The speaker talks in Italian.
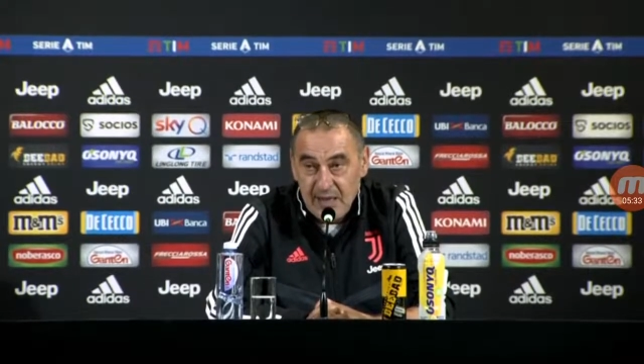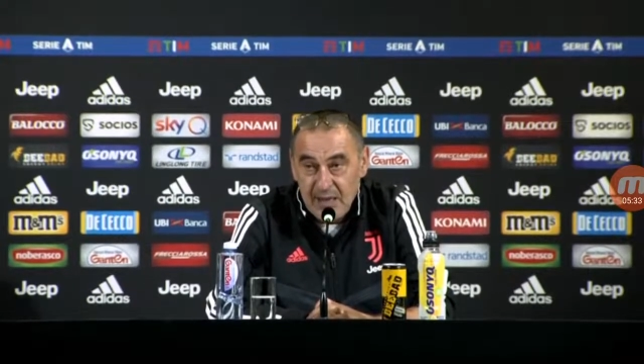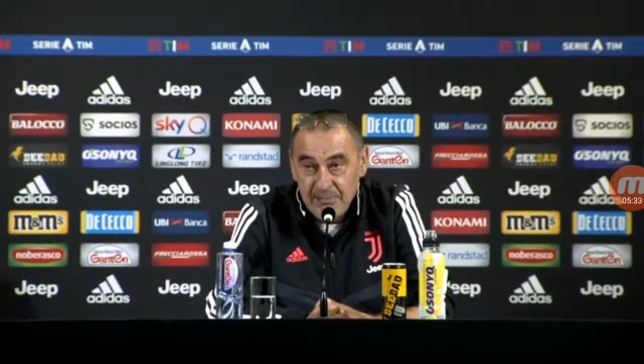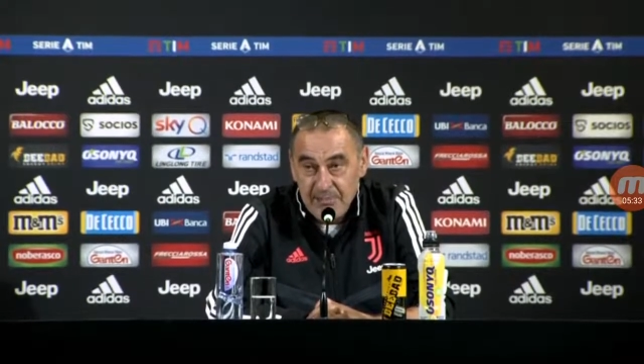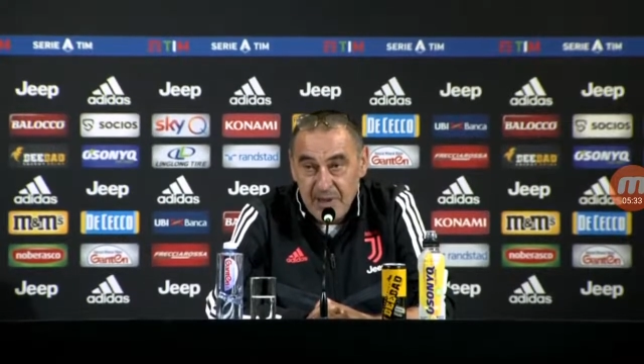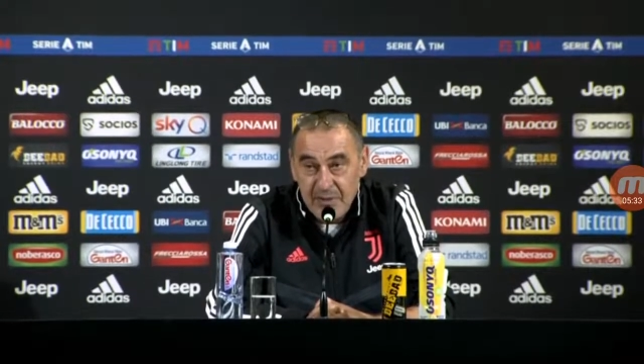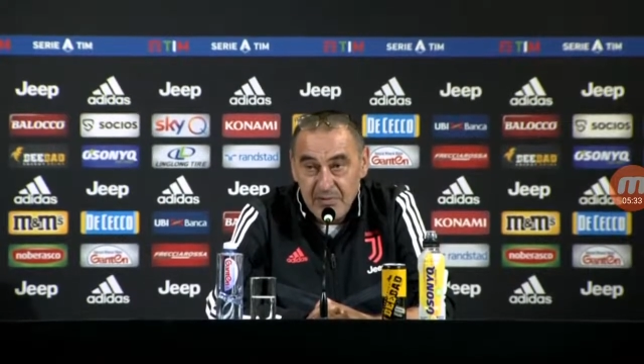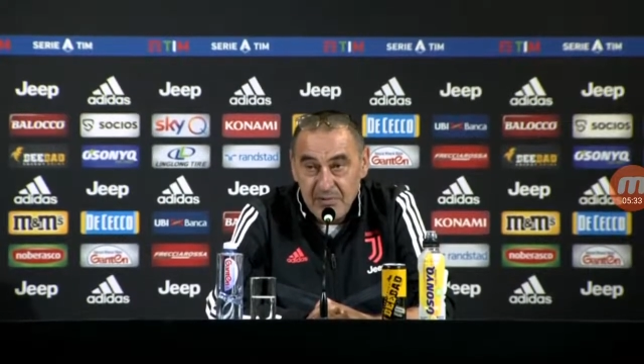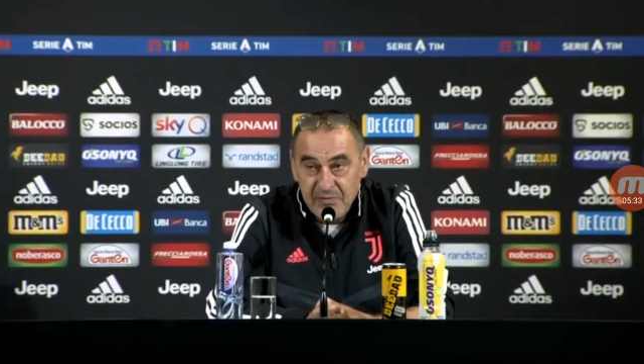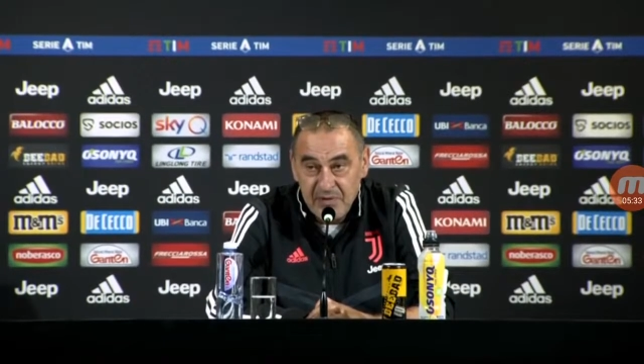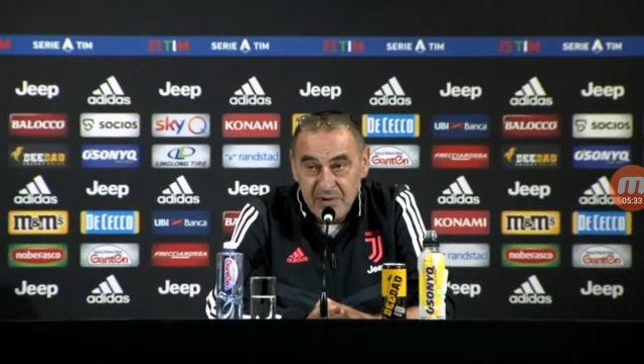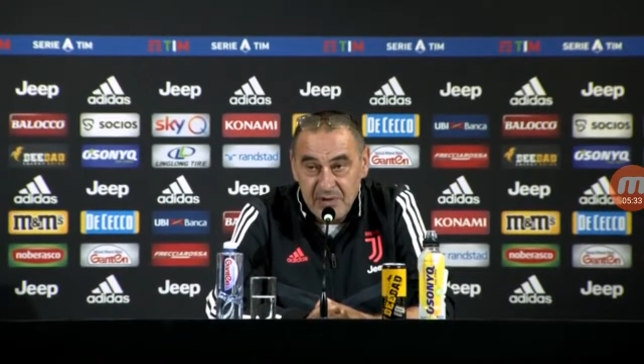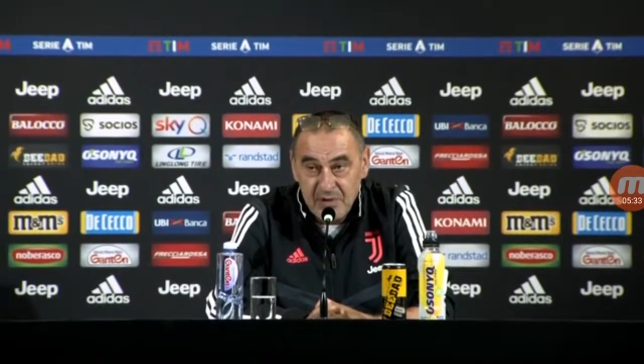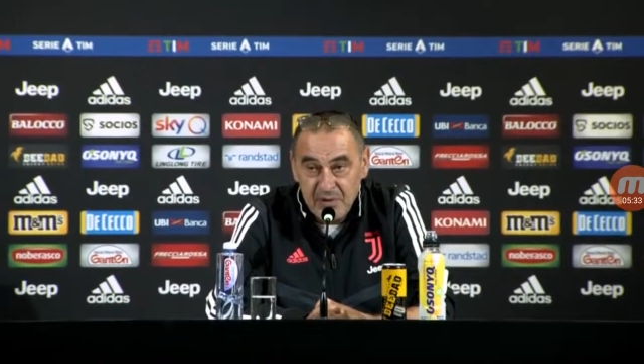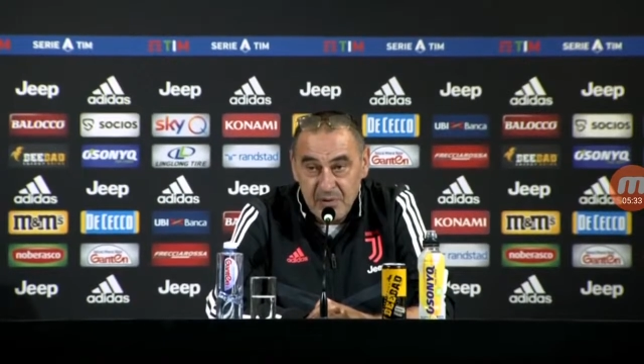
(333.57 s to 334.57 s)
abbiamo
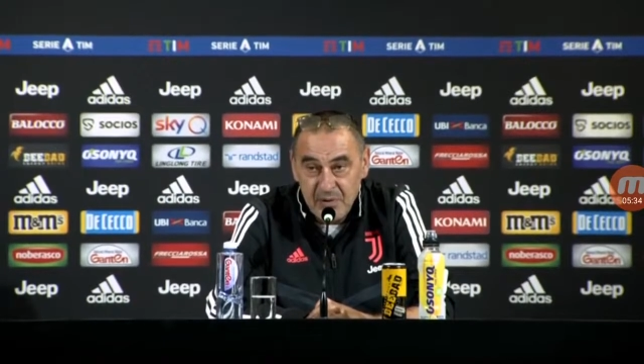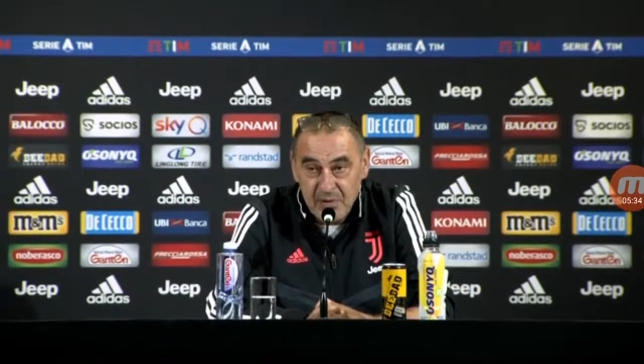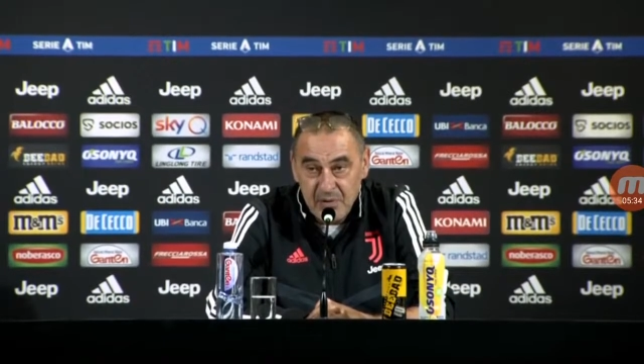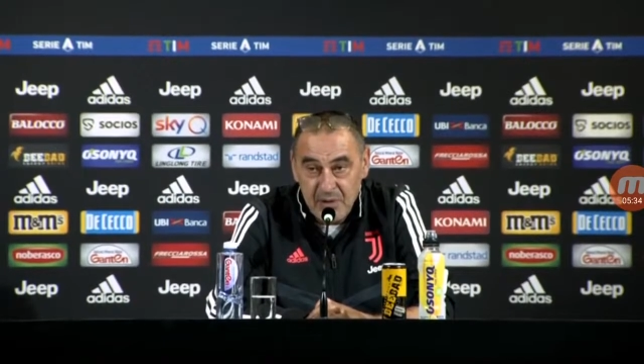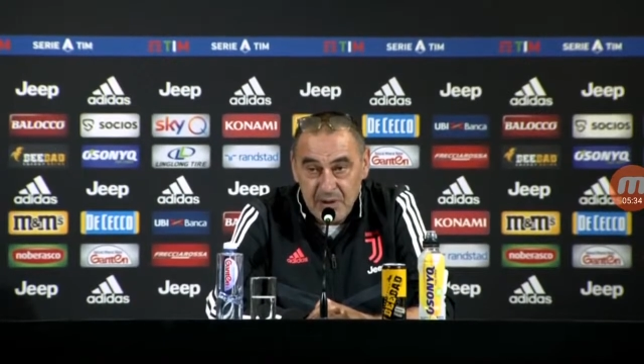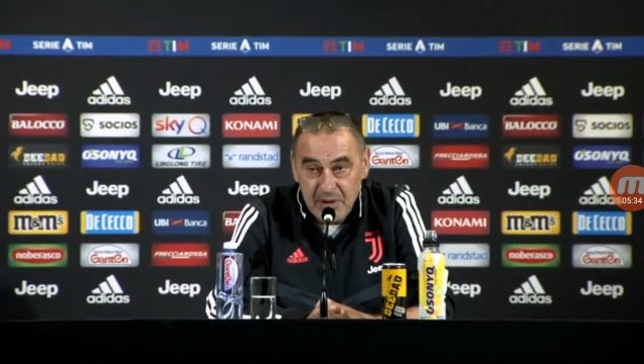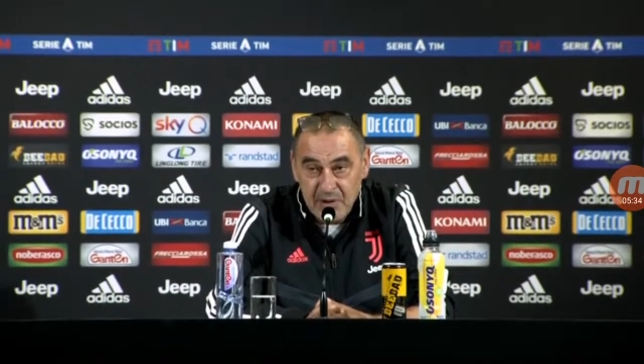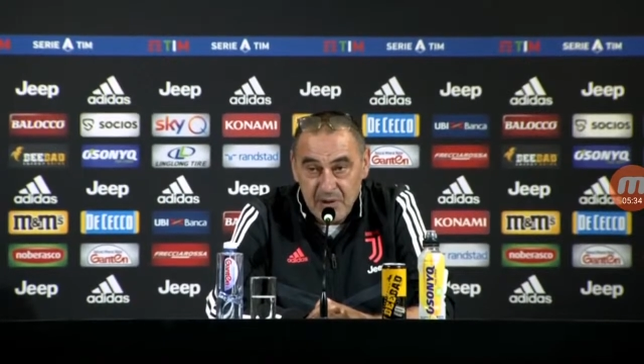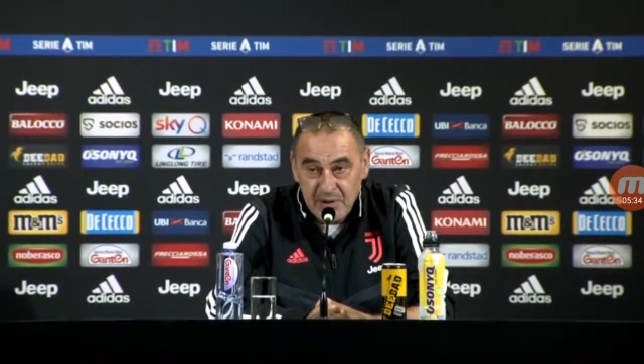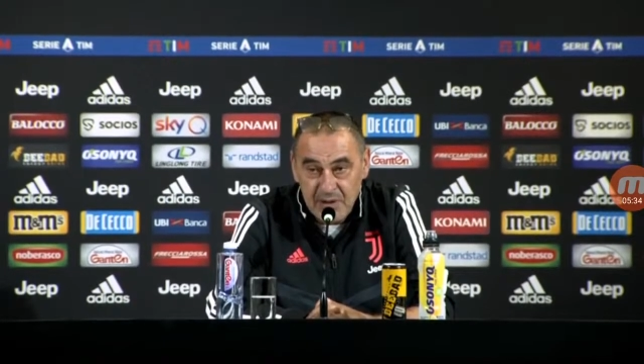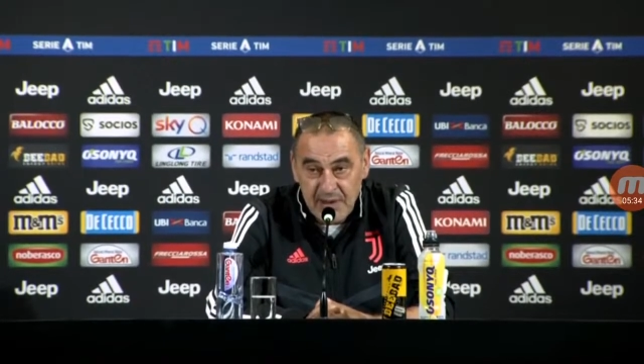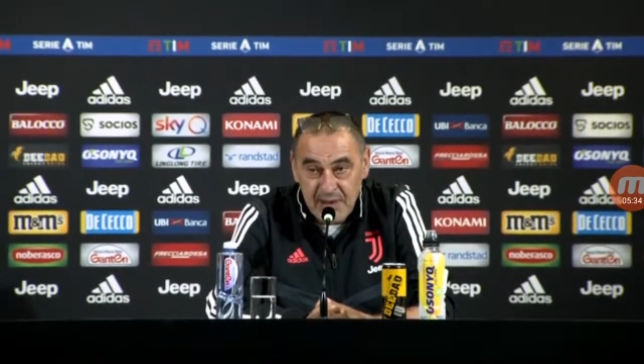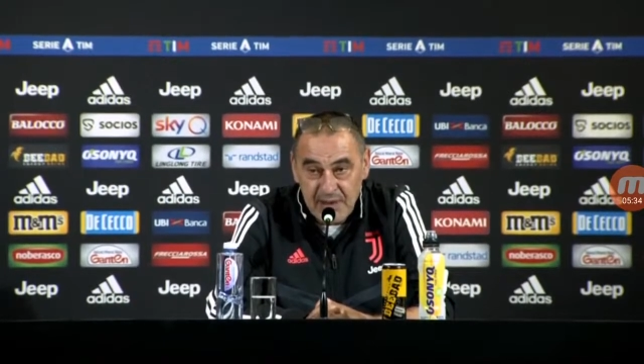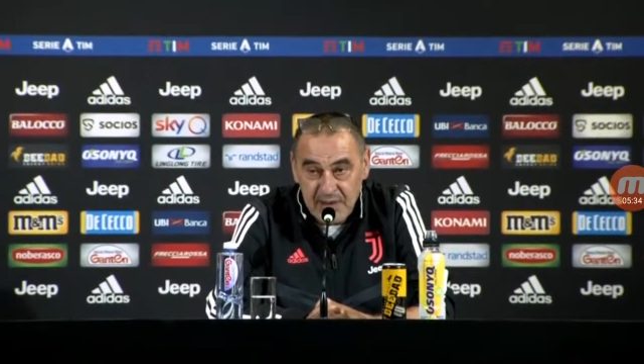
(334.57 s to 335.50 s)
visto qualcosa